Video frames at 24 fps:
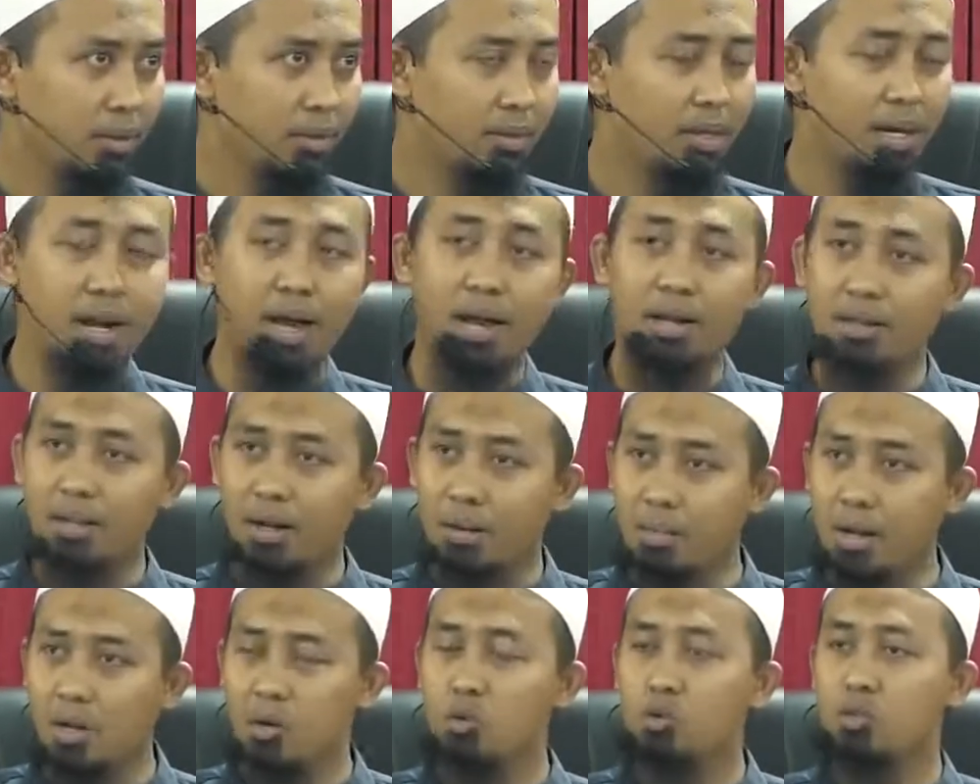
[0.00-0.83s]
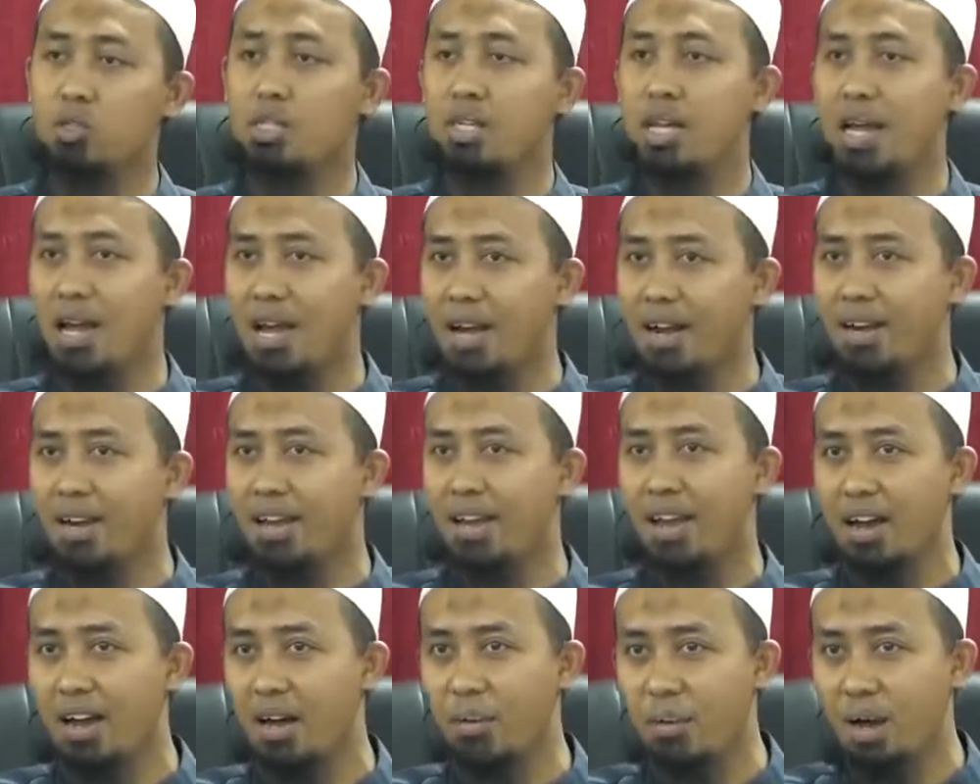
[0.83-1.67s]
Jadi antar manusia ada
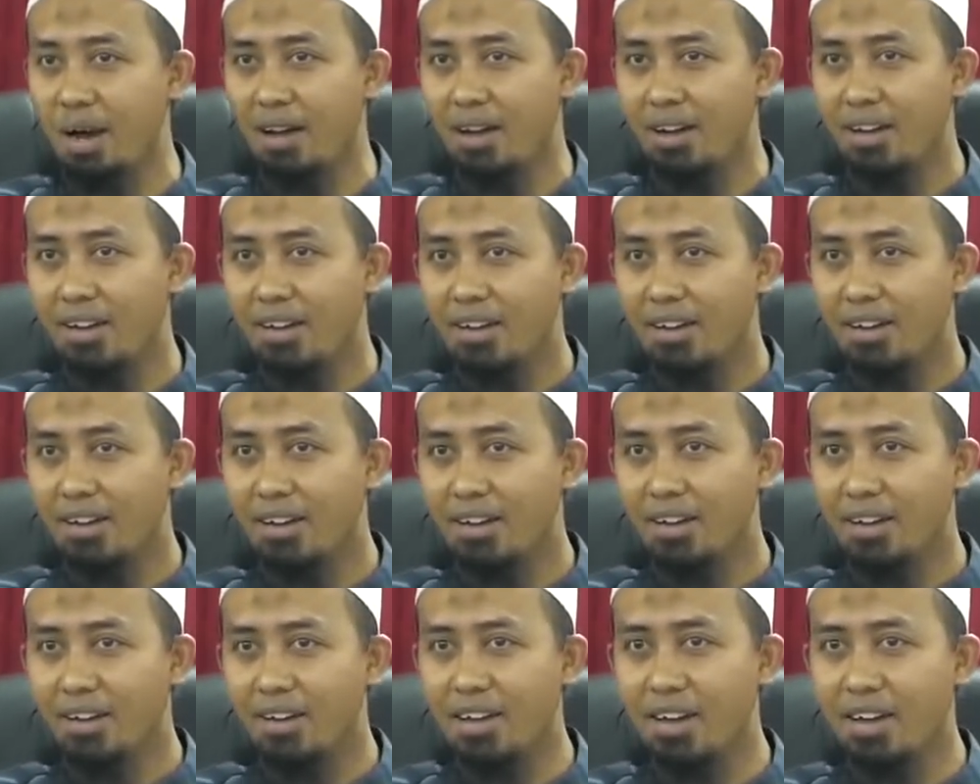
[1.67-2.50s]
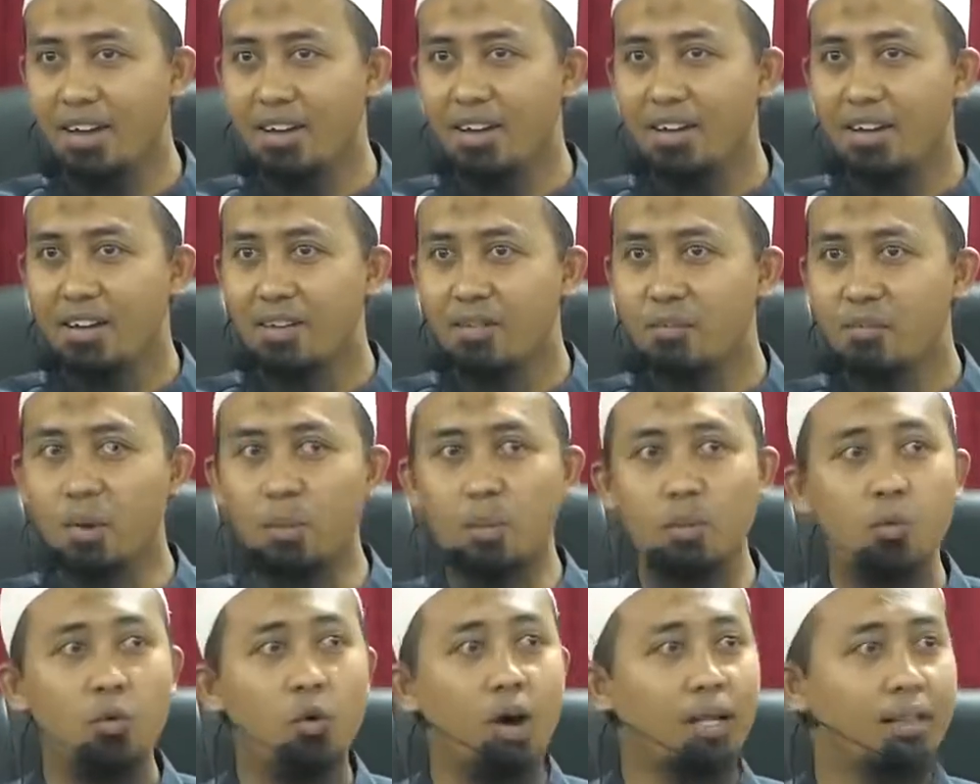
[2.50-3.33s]
yang apa? Ya,
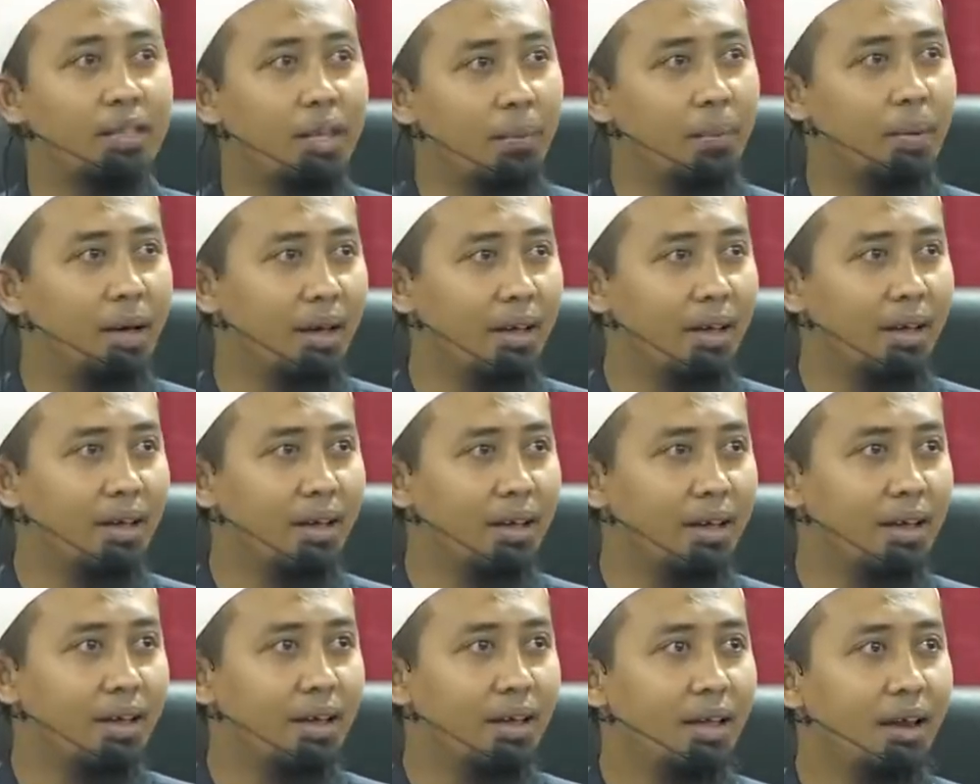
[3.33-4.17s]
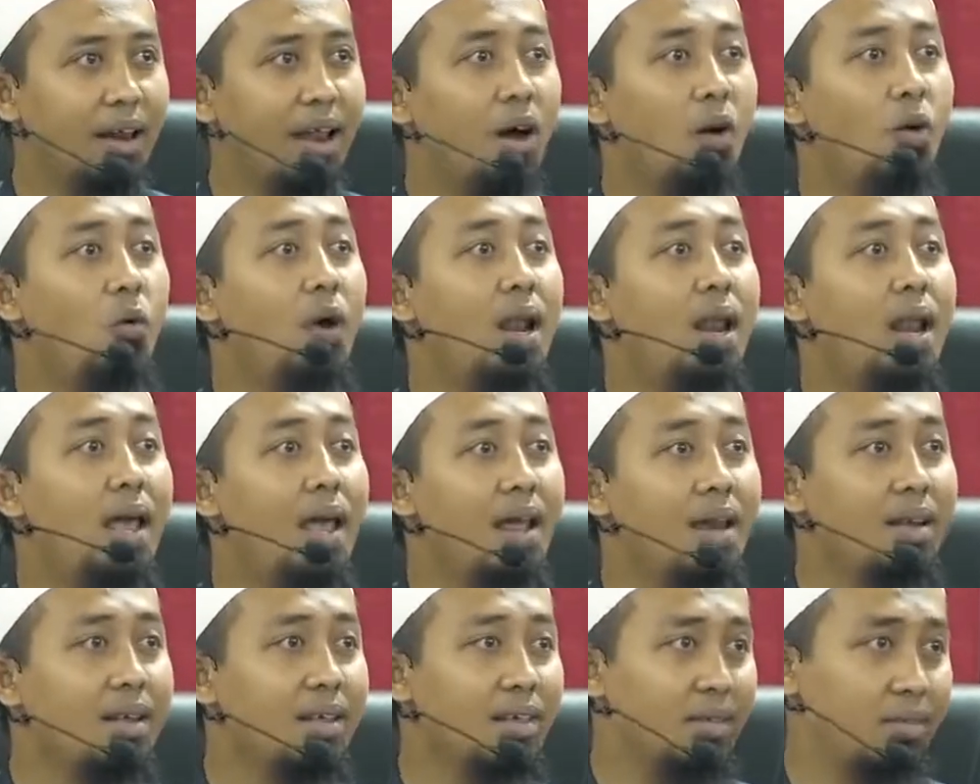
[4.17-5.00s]
membuat apa? Lahwal
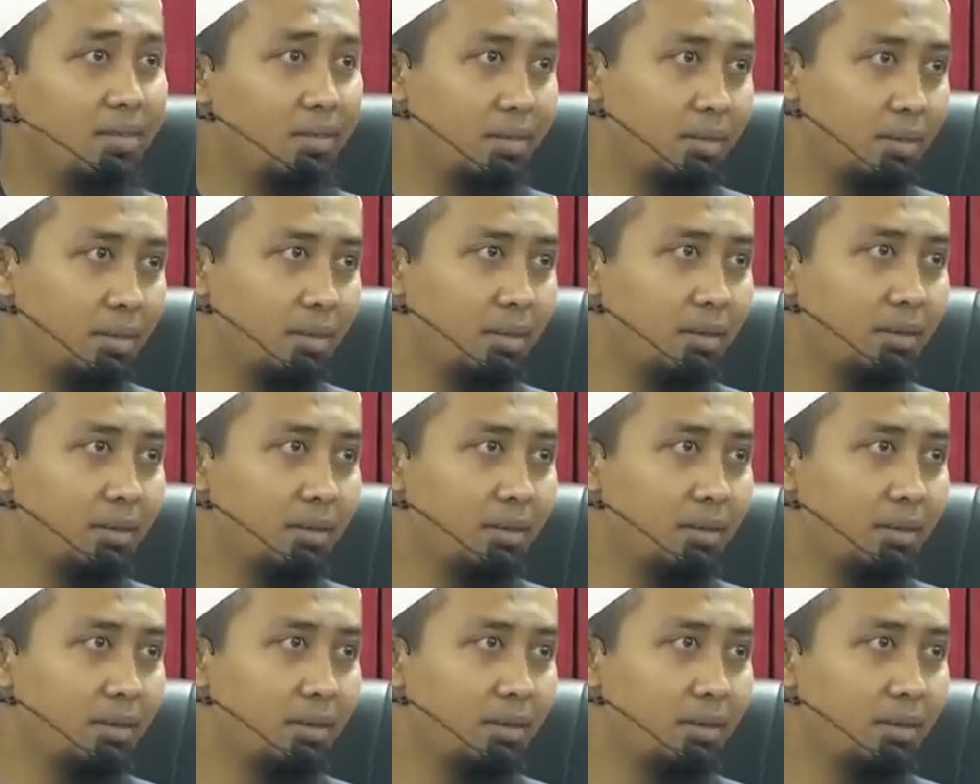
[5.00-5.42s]
hadith.